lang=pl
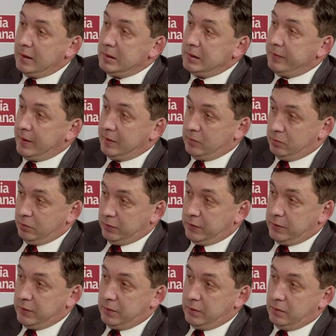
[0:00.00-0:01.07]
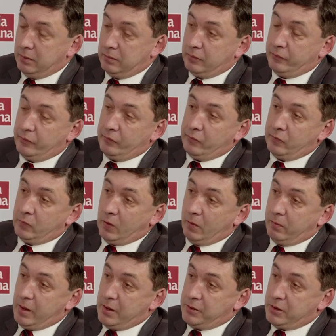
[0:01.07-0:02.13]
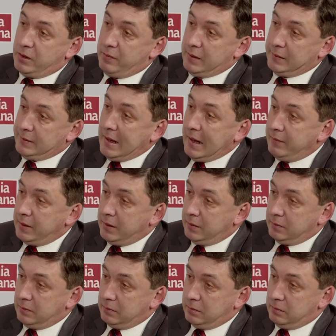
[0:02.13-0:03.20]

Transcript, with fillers: elit francuskich, to właściwie cały, y,